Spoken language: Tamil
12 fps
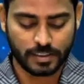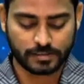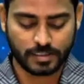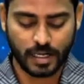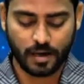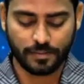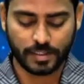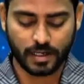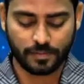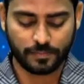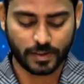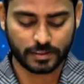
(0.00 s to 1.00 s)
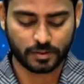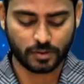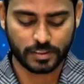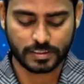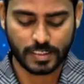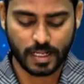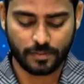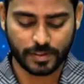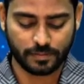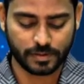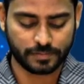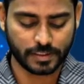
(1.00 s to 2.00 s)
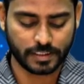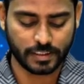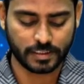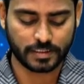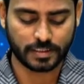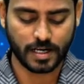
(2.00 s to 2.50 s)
இஸ்லாமிய அமை பதினோரு இஸ்லாமிய அமைப்புகளுக்கு